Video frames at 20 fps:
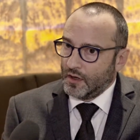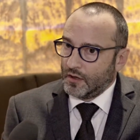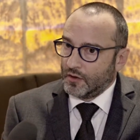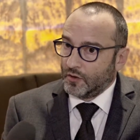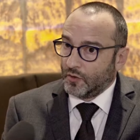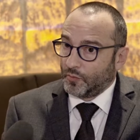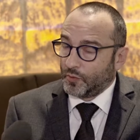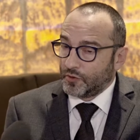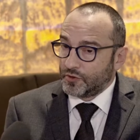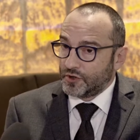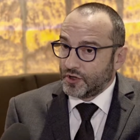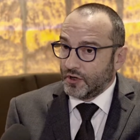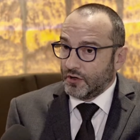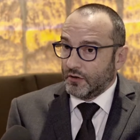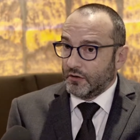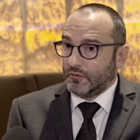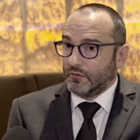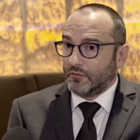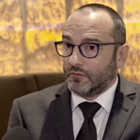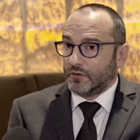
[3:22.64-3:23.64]
No
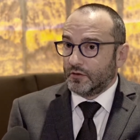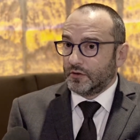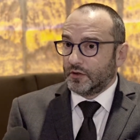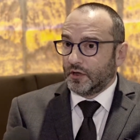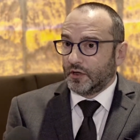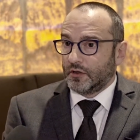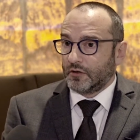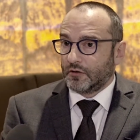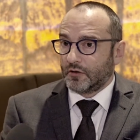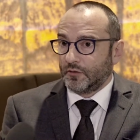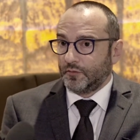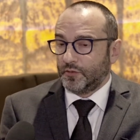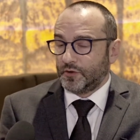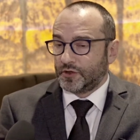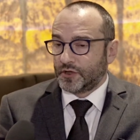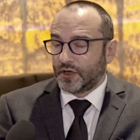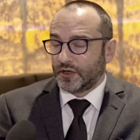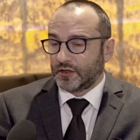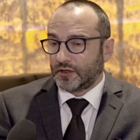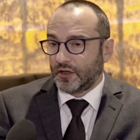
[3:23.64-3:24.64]
podział na choroby
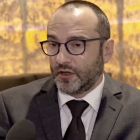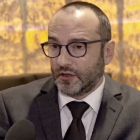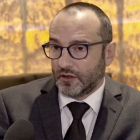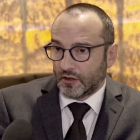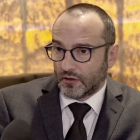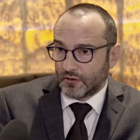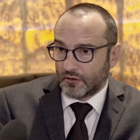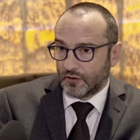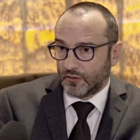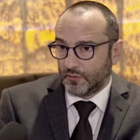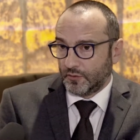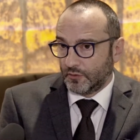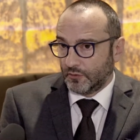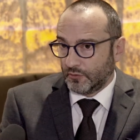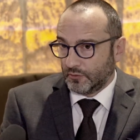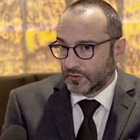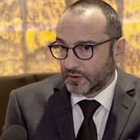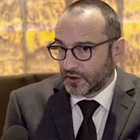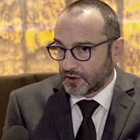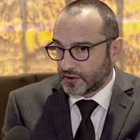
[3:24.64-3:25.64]
rzadkie i na choroby
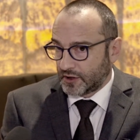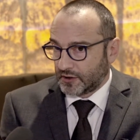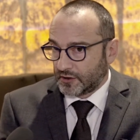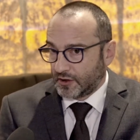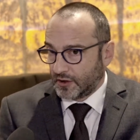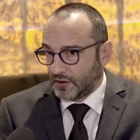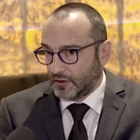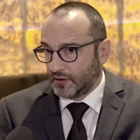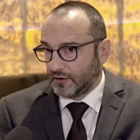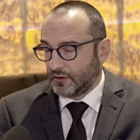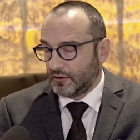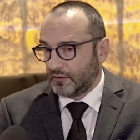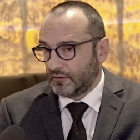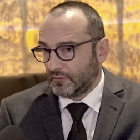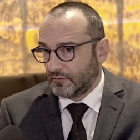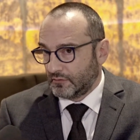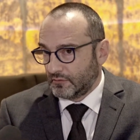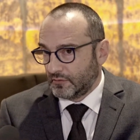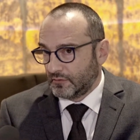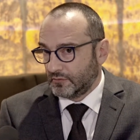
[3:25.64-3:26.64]
ultrarzadkie
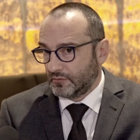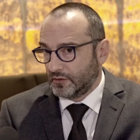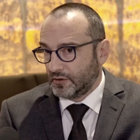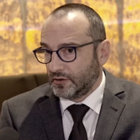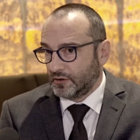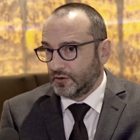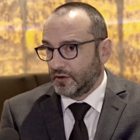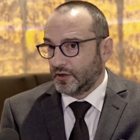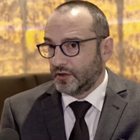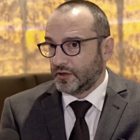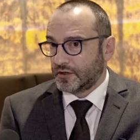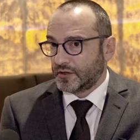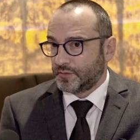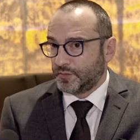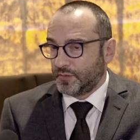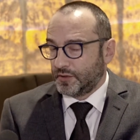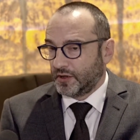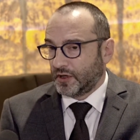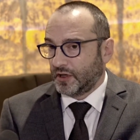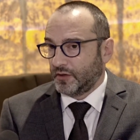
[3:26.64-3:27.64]
nie jest
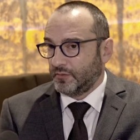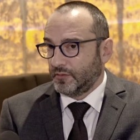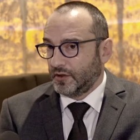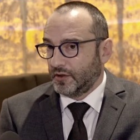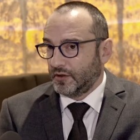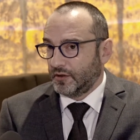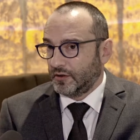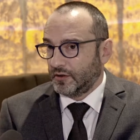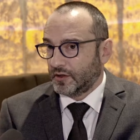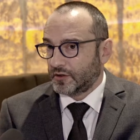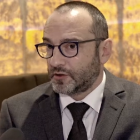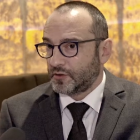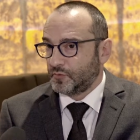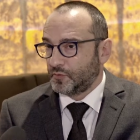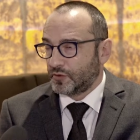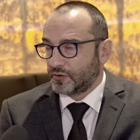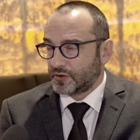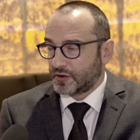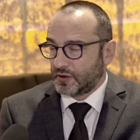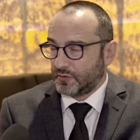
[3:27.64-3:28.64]
bynajmniej naszym
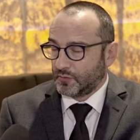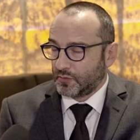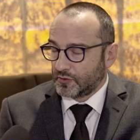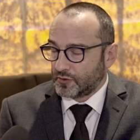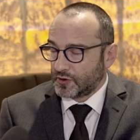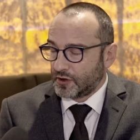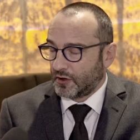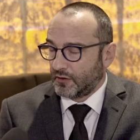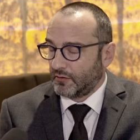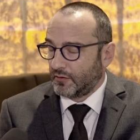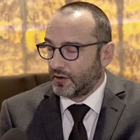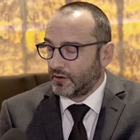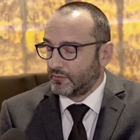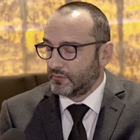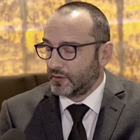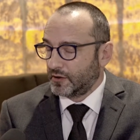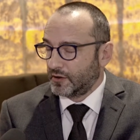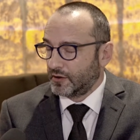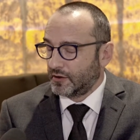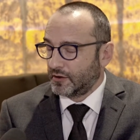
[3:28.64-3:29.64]
polskim
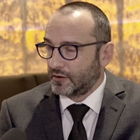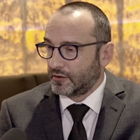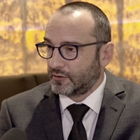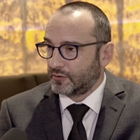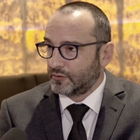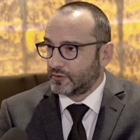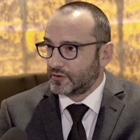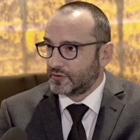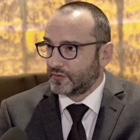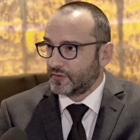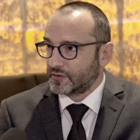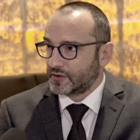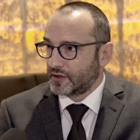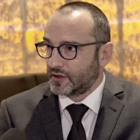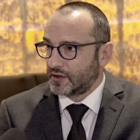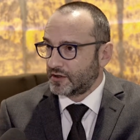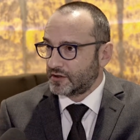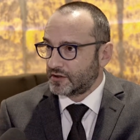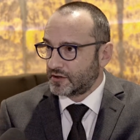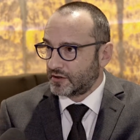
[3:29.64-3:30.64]
podziałem, e, który
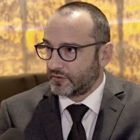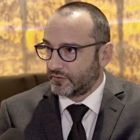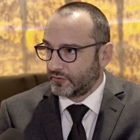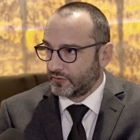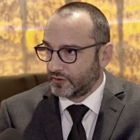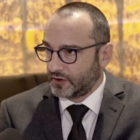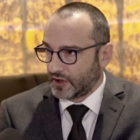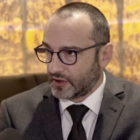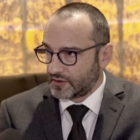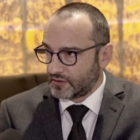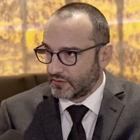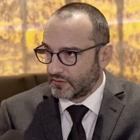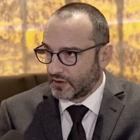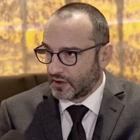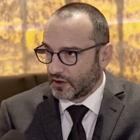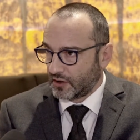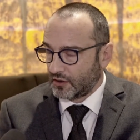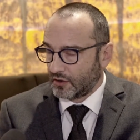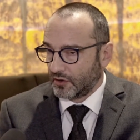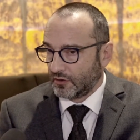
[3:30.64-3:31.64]
związany jest z refundacją
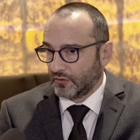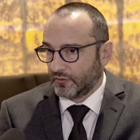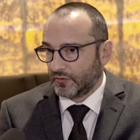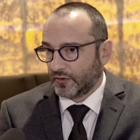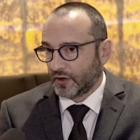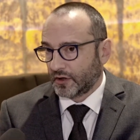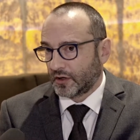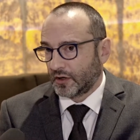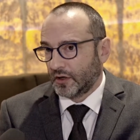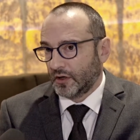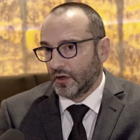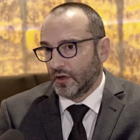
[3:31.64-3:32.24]
jakkolwiek.